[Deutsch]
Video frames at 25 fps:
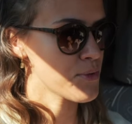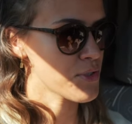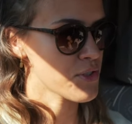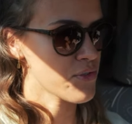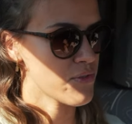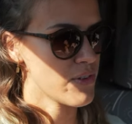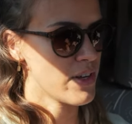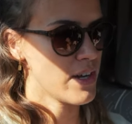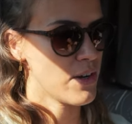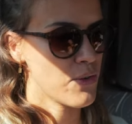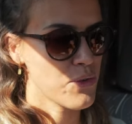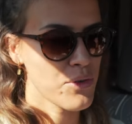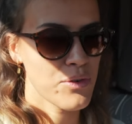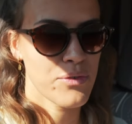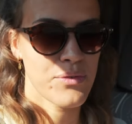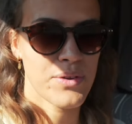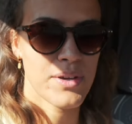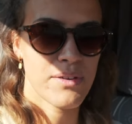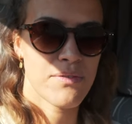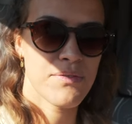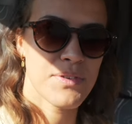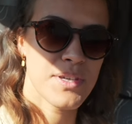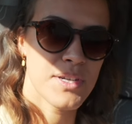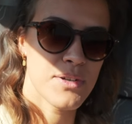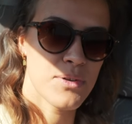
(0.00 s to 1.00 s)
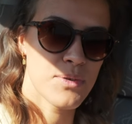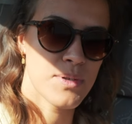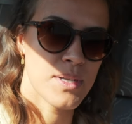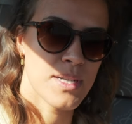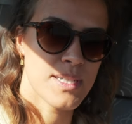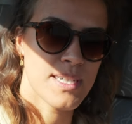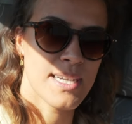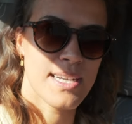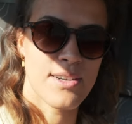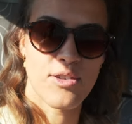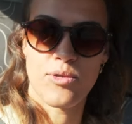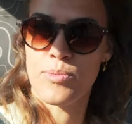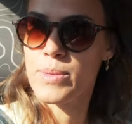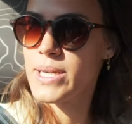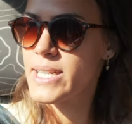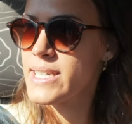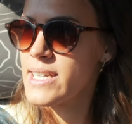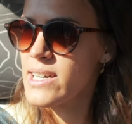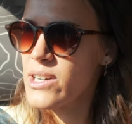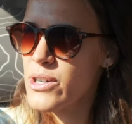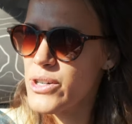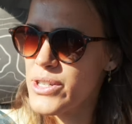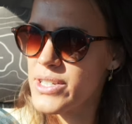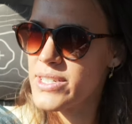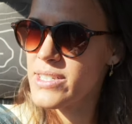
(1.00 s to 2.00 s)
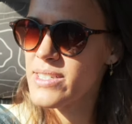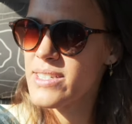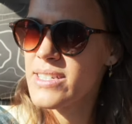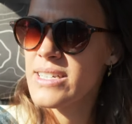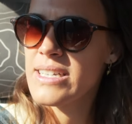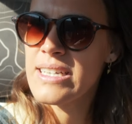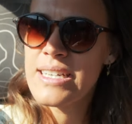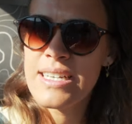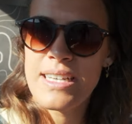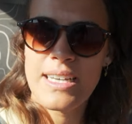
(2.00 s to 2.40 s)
und zwar ungefähr 400 Kilometer heute.